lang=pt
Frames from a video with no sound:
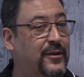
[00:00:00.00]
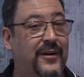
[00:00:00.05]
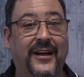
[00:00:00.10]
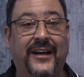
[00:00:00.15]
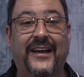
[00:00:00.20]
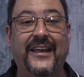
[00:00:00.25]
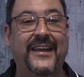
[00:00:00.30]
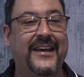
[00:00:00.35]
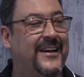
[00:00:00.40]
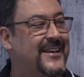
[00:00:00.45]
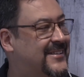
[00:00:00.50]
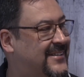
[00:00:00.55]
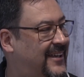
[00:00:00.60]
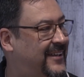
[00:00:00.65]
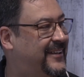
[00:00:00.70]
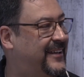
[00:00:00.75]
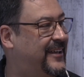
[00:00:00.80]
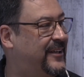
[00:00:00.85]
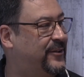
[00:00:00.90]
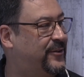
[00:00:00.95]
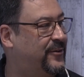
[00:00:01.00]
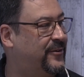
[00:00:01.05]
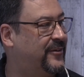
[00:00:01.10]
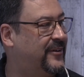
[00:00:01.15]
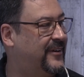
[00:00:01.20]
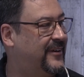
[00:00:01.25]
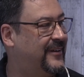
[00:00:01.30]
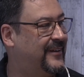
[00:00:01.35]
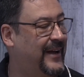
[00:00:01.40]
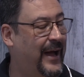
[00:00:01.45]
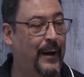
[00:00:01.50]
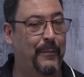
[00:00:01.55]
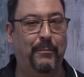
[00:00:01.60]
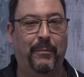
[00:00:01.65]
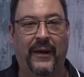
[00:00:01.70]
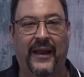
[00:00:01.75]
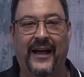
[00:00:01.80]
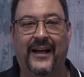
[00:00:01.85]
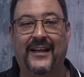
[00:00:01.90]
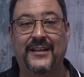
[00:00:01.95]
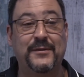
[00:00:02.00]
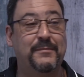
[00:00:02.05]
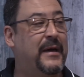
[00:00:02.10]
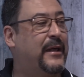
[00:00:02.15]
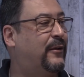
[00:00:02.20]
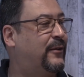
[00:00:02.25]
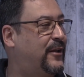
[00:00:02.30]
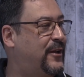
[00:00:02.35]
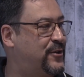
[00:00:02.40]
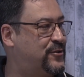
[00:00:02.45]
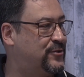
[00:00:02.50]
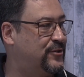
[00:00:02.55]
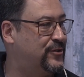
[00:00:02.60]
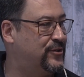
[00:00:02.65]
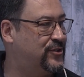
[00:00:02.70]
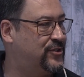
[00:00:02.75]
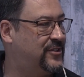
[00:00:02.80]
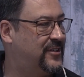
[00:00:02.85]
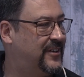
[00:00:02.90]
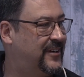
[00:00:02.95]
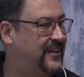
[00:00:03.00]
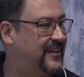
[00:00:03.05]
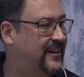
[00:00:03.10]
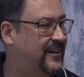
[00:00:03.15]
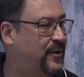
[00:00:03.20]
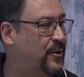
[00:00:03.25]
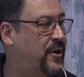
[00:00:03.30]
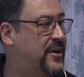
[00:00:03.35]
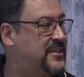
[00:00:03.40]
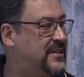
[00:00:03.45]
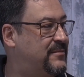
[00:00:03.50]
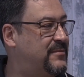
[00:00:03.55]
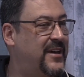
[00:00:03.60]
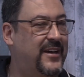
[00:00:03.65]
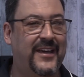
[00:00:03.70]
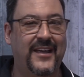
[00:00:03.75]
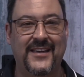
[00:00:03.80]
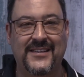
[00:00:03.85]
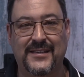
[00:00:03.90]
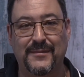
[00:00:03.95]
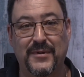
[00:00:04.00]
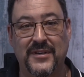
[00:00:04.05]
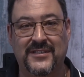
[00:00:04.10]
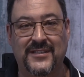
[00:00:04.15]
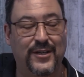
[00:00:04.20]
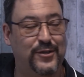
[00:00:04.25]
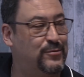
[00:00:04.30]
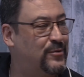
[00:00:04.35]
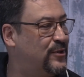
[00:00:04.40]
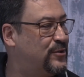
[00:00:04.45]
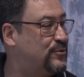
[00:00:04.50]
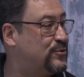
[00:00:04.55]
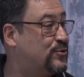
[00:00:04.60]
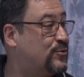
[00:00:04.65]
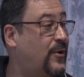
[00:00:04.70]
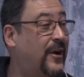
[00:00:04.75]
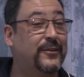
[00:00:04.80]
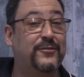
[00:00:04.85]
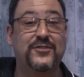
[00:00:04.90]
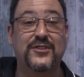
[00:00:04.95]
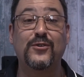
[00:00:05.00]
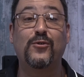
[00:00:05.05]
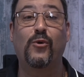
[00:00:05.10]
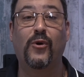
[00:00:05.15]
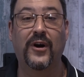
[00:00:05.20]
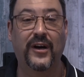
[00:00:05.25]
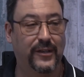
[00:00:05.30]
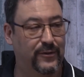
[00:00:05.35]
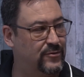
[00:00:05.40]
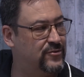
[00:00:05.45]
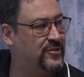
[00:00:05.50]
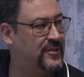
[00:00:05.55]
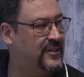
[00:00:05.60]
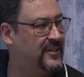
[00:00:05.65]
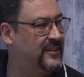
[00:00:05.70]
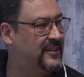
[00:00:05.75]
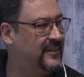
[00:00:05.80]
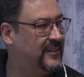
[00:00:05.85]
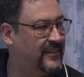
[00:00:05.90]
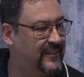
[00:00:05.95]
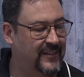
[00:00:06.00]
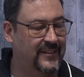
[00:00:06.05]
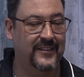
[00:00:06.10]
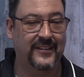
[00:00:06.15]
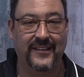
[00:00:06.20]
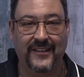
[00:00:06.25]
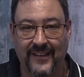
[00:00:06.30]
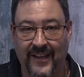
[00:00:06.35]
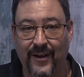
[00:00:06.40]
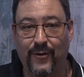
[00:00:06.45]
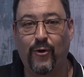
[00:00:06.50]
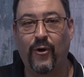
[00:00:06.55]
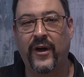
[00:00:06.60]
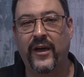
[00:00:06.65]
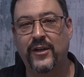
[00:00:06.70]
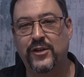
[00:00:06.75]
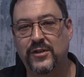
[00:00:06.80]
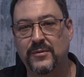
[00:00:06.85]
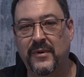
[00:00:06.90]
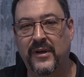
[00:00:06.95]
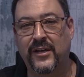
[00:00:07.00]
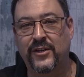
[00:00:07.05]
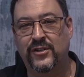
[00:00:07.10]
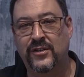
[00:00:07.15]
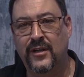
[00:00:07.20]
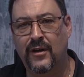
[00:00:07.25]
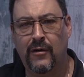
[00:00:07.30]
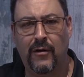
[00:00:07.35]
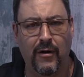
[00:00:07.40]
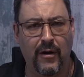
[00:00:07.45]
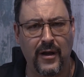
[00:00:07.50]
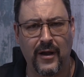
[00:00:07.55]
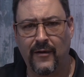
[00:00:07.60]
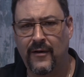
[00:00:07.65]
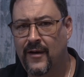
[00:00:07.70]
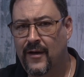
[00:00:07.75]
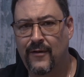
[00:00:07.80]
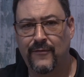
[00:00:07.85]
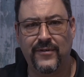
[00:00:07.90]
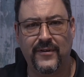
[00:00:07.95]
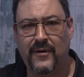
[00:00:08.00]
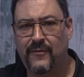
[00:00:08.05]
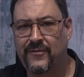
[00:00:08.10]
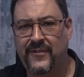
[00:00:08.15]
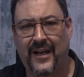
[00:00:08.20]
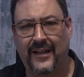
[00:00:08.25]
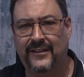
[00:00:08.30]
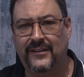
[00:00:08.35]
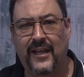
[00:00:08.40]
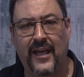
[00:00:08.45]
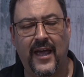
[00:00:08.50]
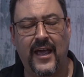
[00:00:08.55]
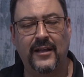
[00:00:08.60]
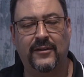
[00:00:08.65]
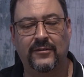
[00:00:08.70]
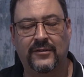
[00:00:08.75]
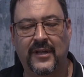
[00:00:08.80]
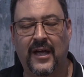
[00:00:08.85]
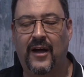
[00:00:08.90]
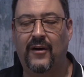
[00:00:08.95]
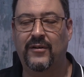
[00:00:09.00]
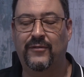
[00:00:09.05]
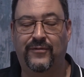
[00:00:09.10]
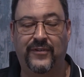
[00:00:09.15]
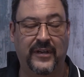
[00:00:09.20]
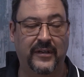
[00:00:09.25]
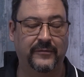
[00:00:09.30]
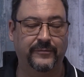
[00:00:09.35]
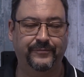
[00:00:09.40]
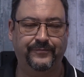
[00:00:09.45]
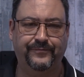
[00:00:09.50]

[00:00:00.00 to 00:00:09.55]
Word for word: tem uma criança dentro a placa de Belo Horizonte. Eu recebi essa mensagem durante uns 4, 5 anos, né? Recorrentemente, né? Olha, ficam ficar atento tal, enfim.